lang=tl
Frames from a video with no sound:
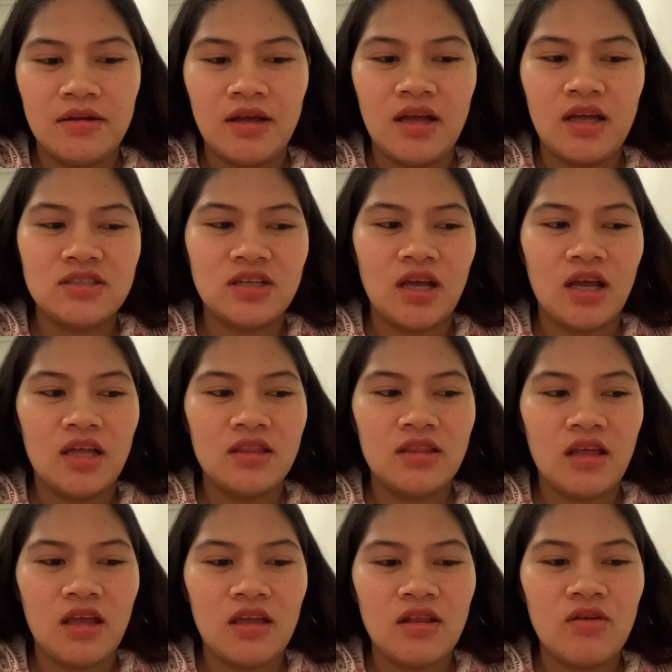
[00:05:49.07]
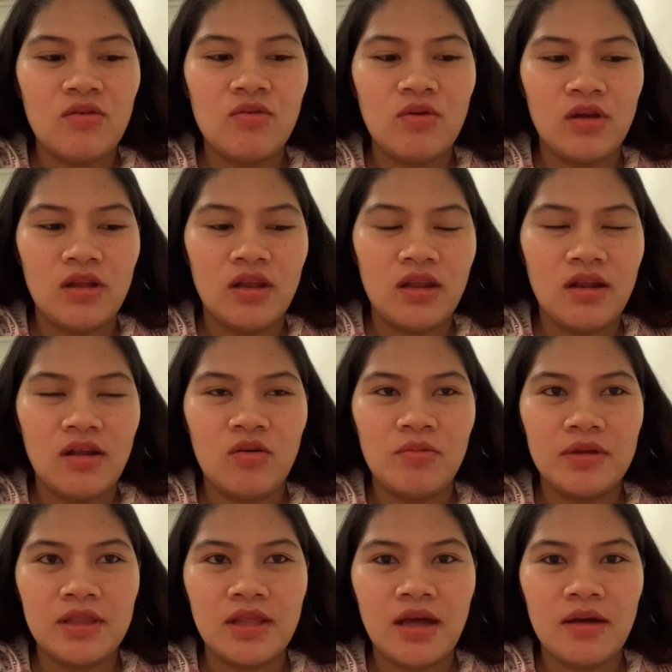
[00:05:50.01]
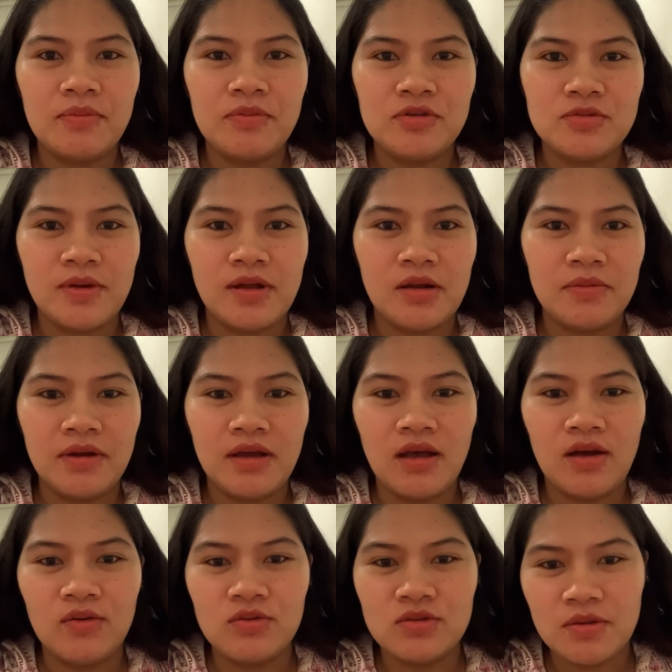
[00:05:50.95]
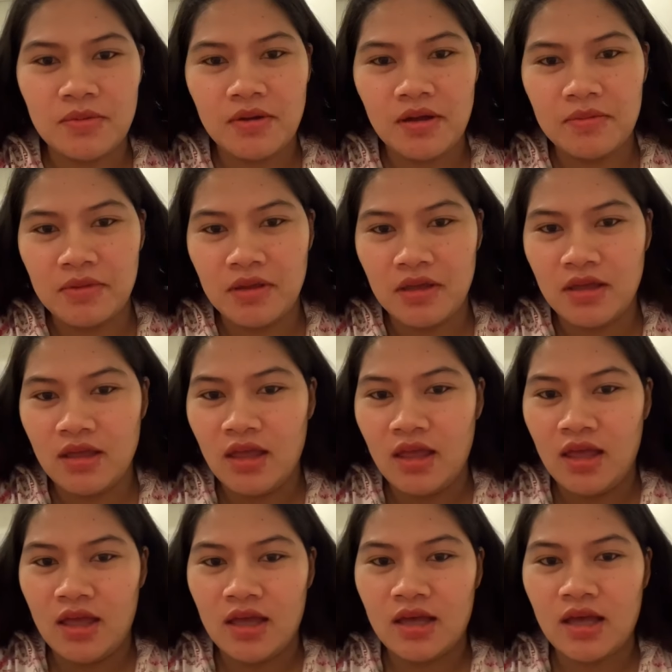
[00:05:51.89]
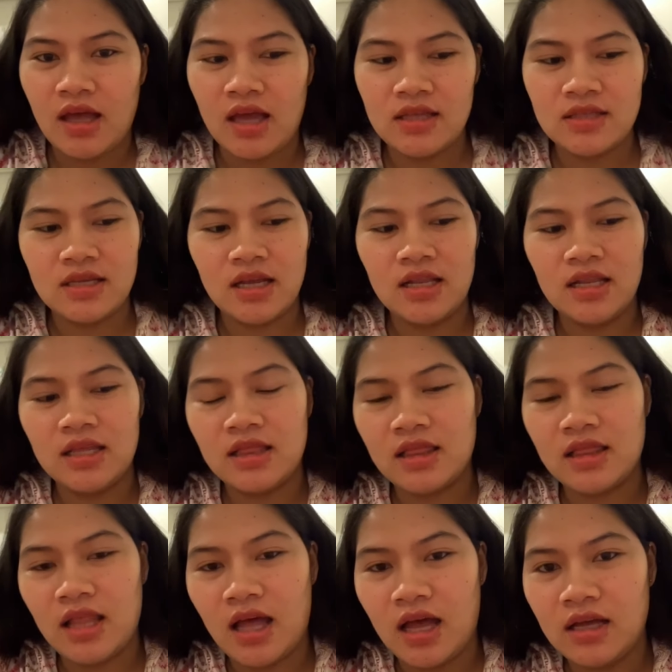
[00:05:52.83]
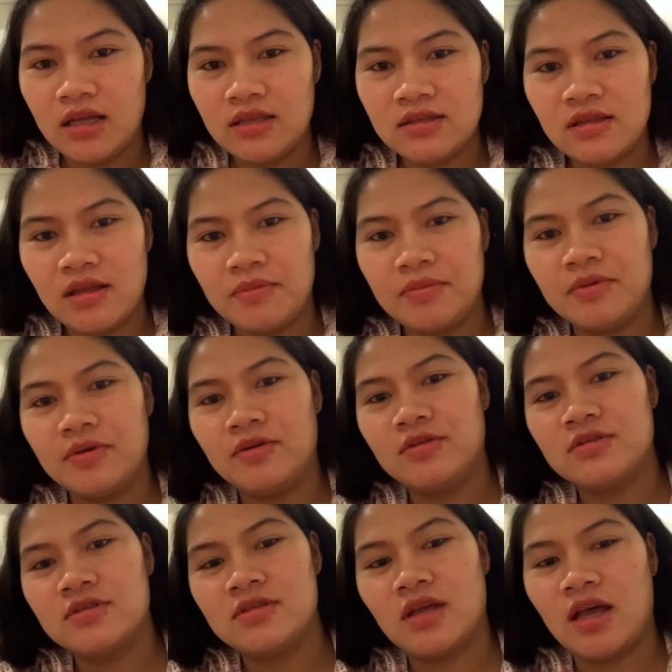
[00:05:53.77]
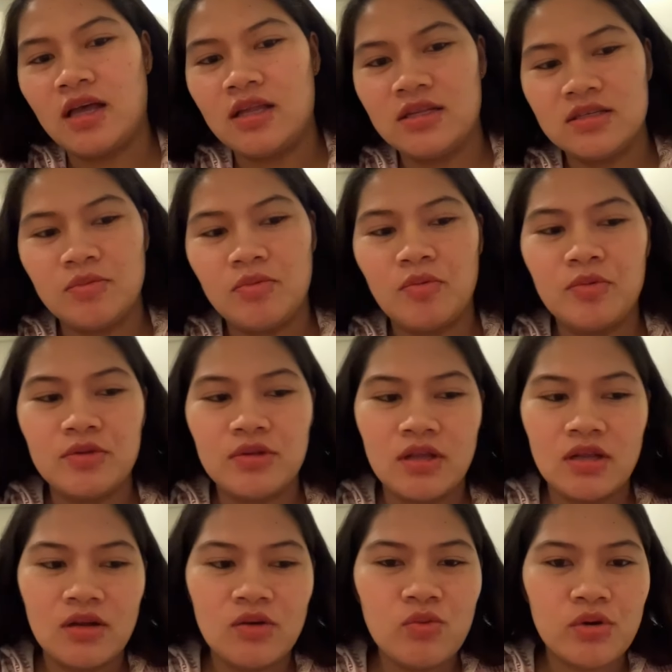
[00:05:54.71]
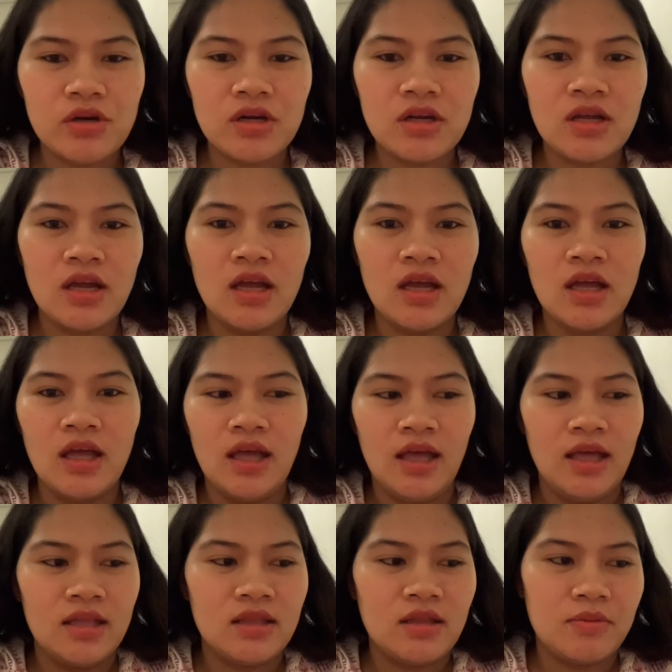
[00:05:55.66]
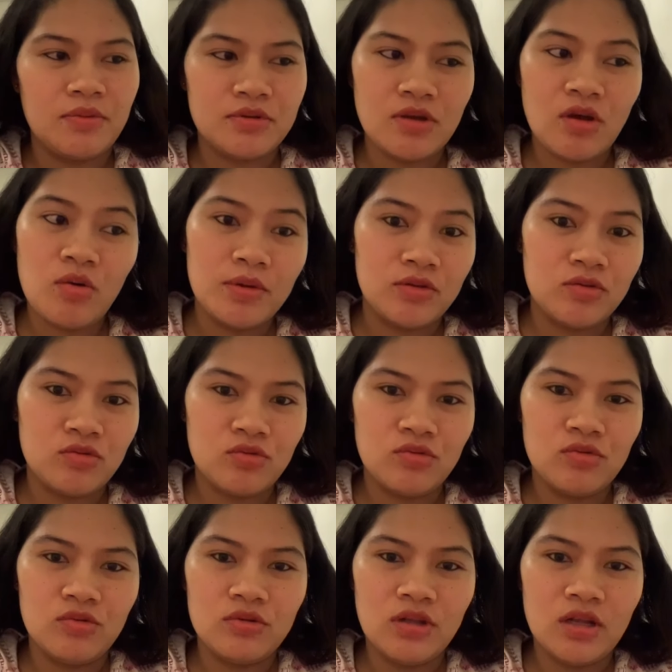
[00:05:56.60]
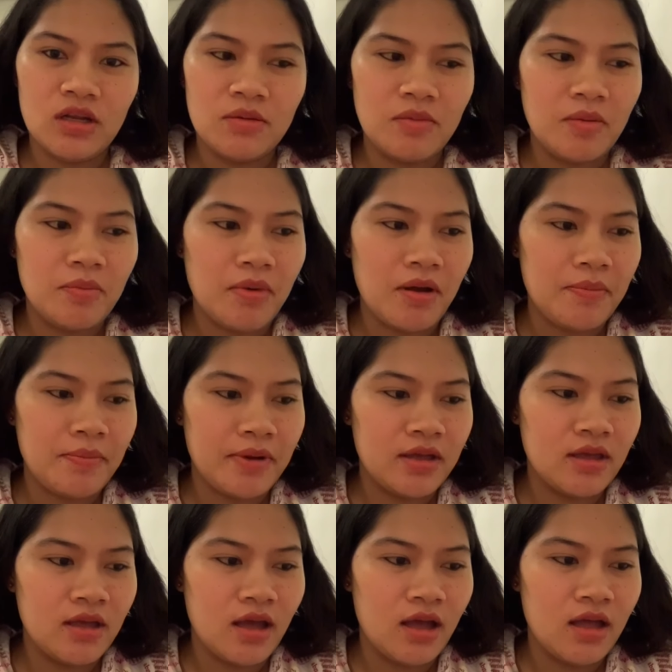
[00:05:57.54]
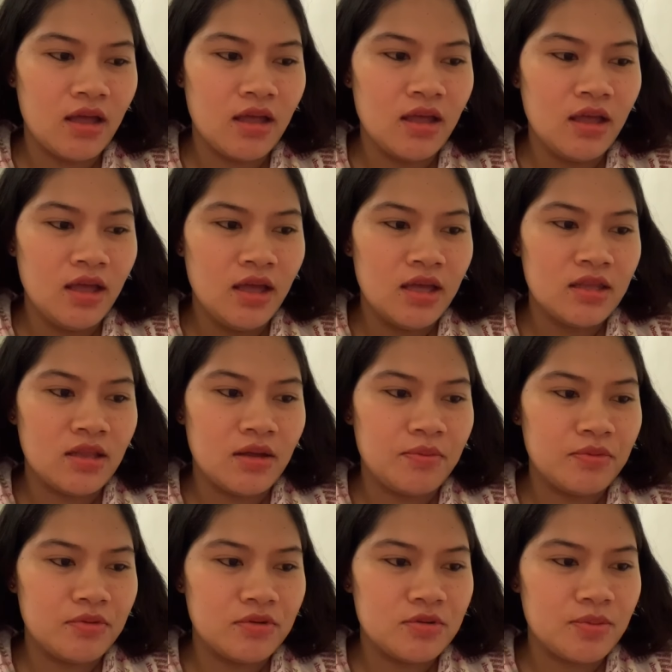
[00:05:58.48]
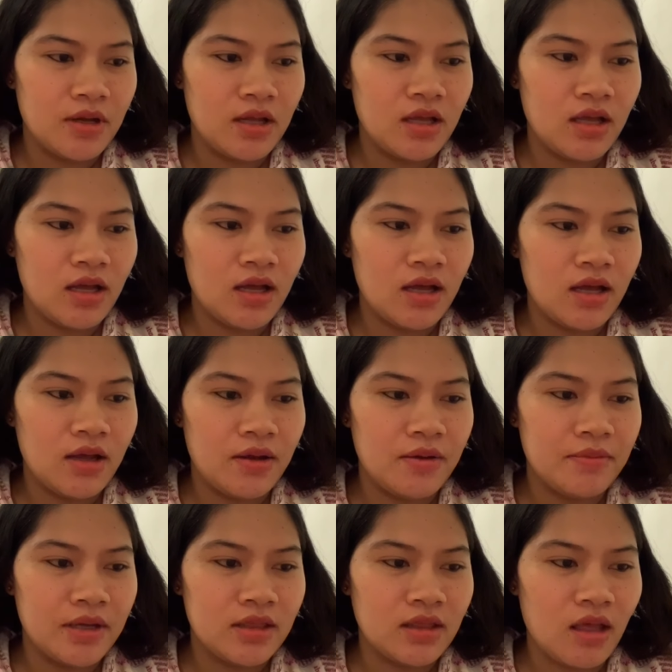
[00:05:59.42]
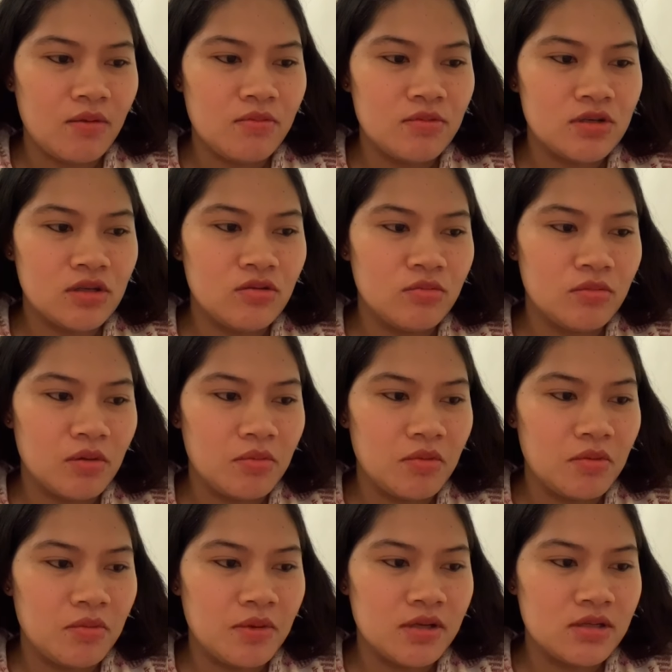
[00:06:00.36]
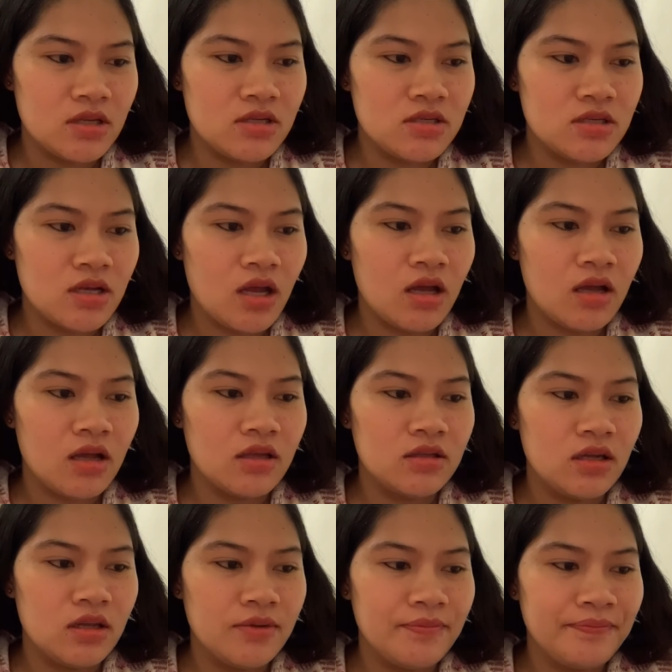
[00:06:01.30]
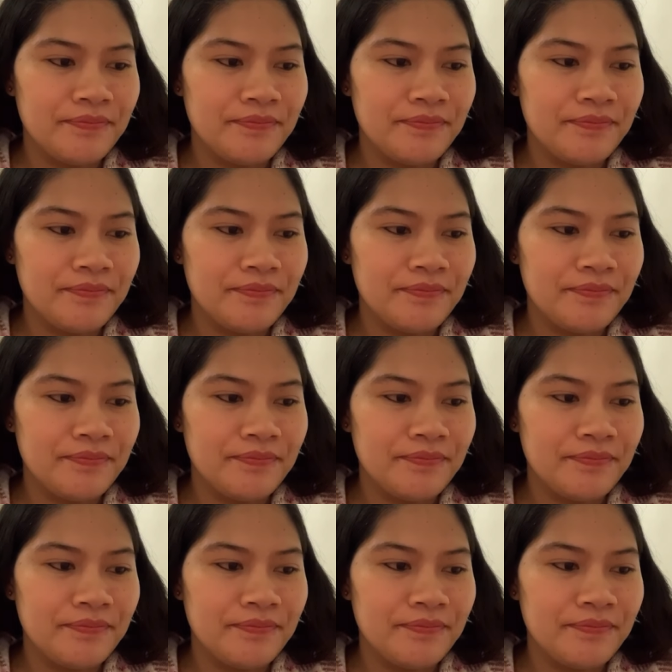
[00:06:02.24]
At saka antayin ako kailan ako matapos para magkausap kami. Kahit saglit lang. Tapos saka na siya pupunta ng work. Tapos ako matutulog na rin, magpapahinga. Tapos pagka may time siya doon, magme-message siya, ganyan.